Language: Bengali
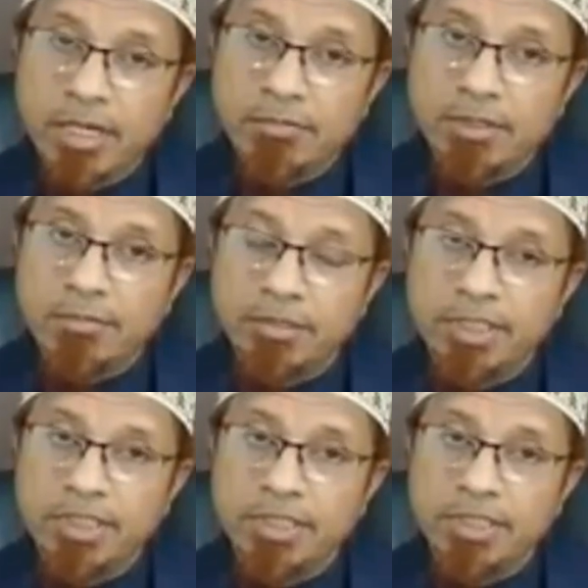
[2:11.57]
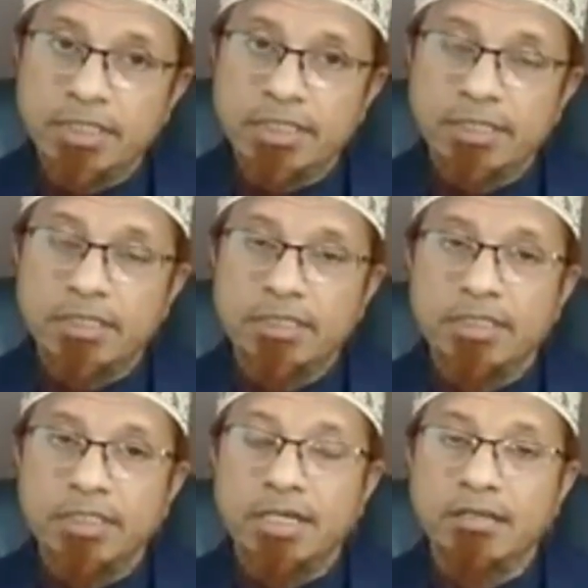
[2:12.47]
আমার বান্দাদেরকে যে
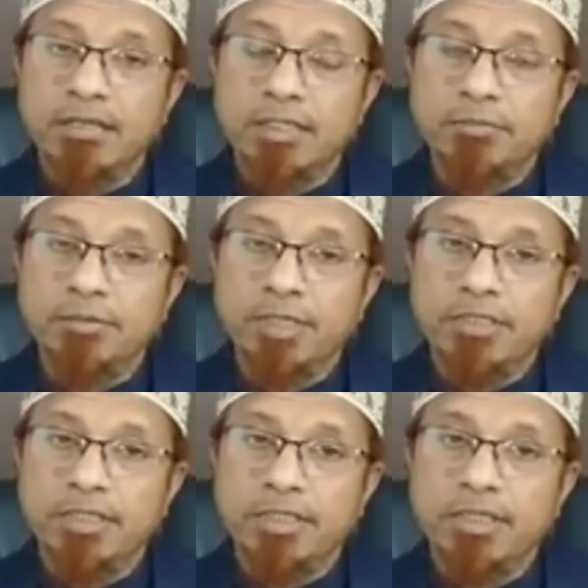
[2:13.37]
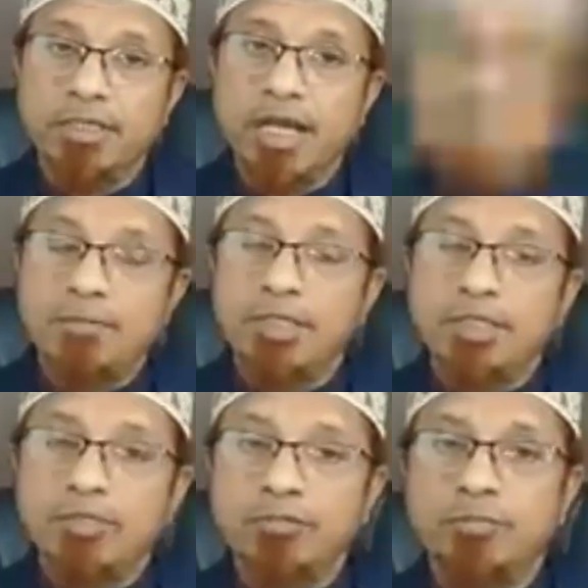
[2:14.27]
আল্লাহকে বাদ দিয়ে আমাকে
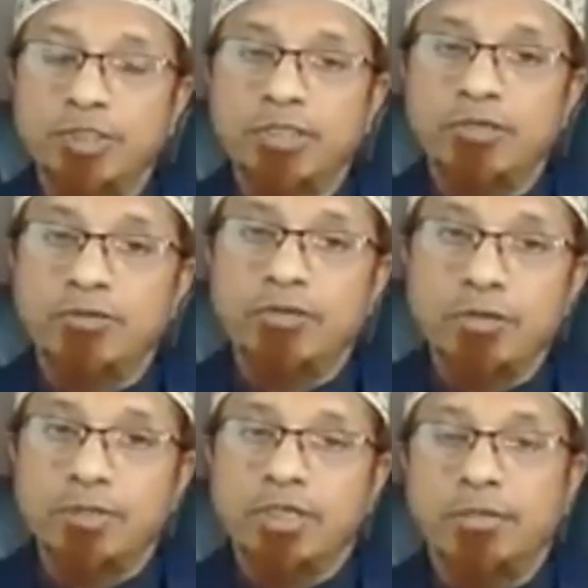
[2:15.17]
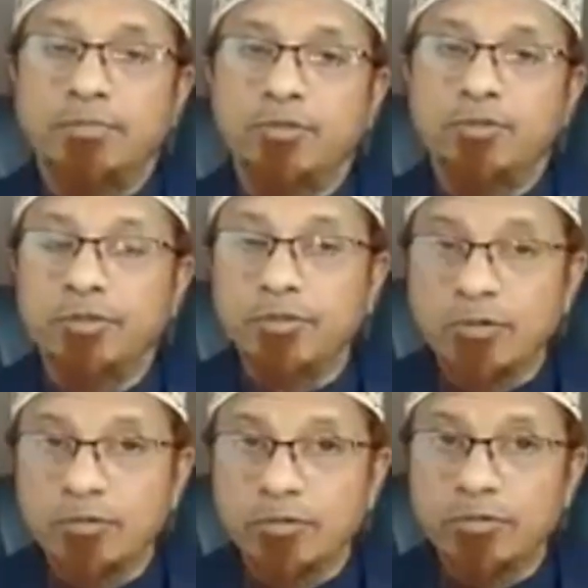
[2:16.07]
তোমরা পূজা করো আমাকে মাবুদেরকে গ্রহণ
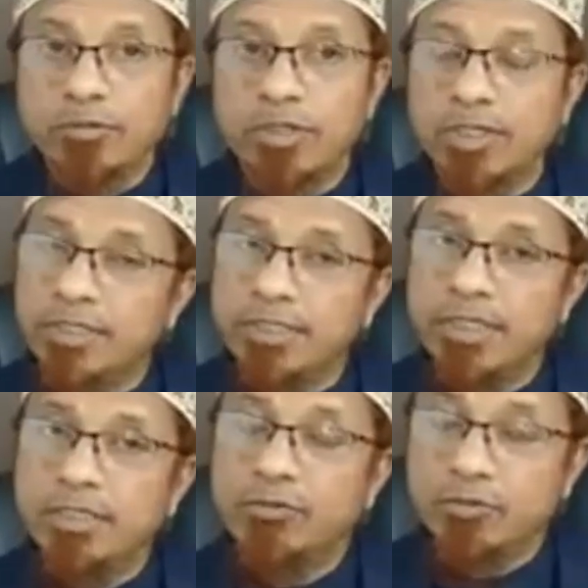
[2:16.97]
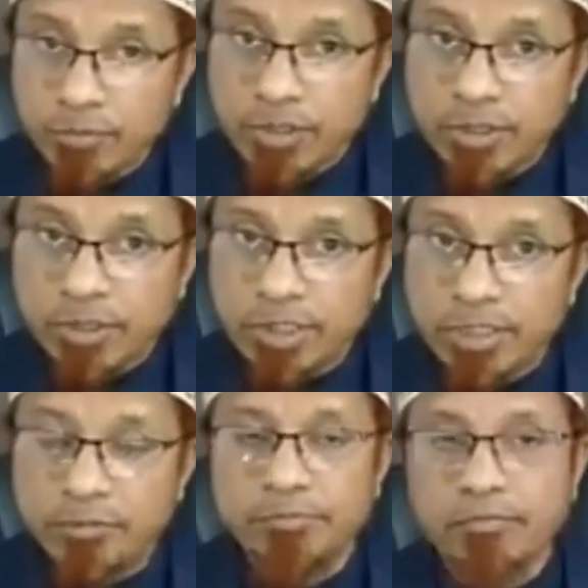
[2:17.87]
করো হে ঈসা তুমি বলেছিলে
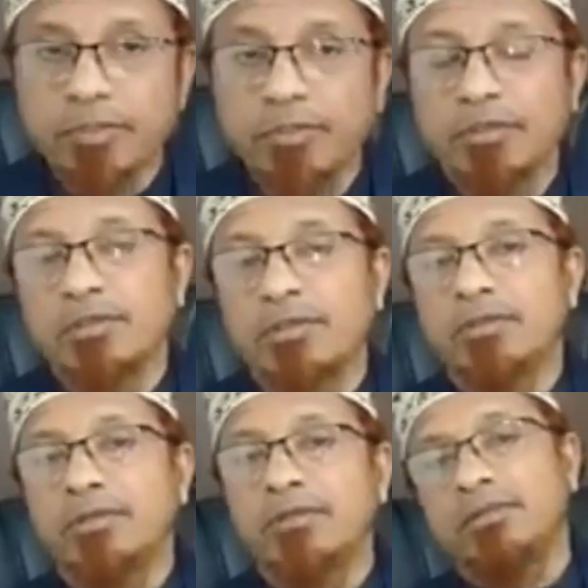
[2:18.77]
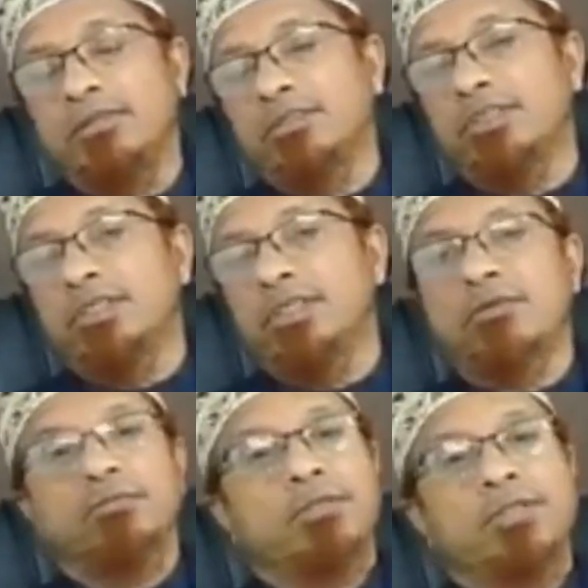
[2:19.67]
তিনি অস্বীকার
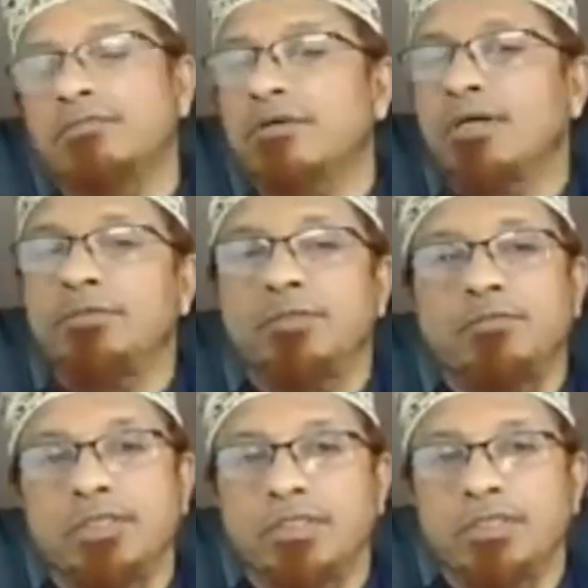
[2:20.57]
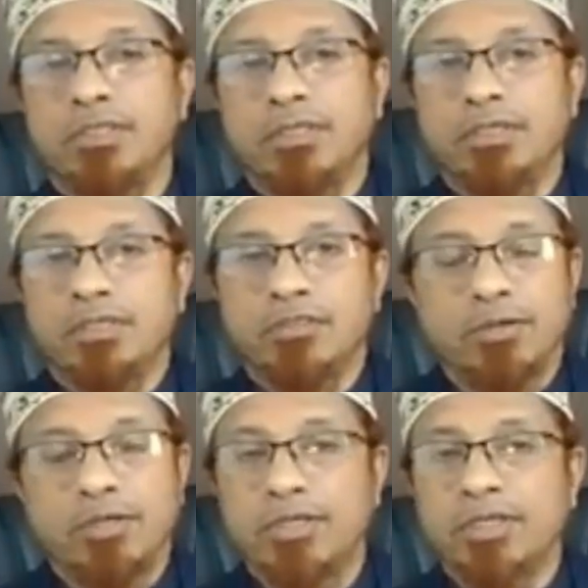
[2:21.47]
করবেন না তো আমি তো বলিনি
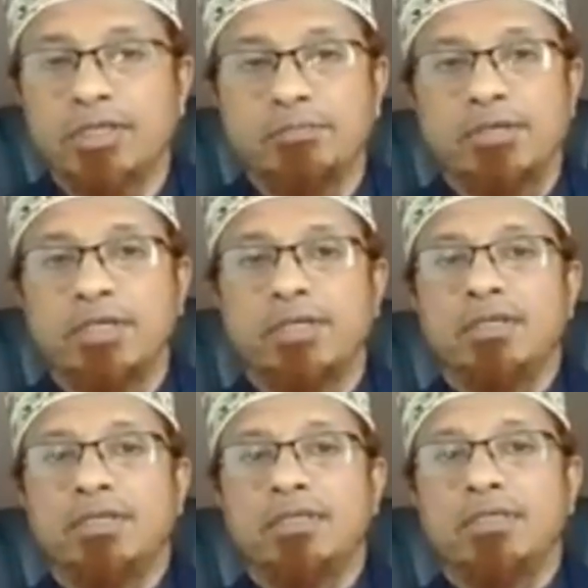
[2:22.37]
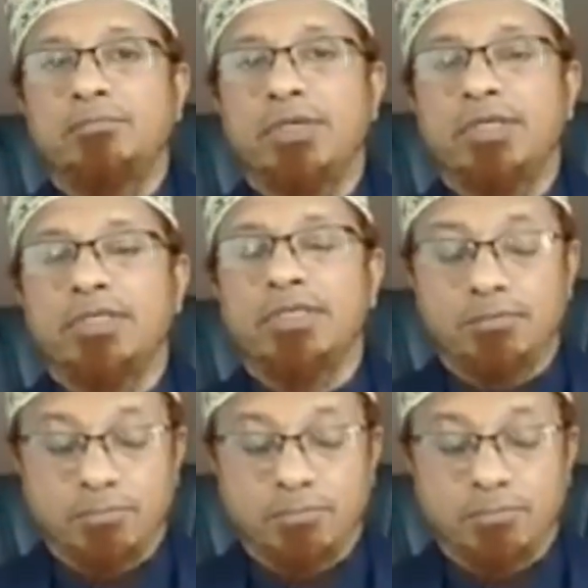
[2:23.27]
সাবহানাকা মা ইয়ামবাগি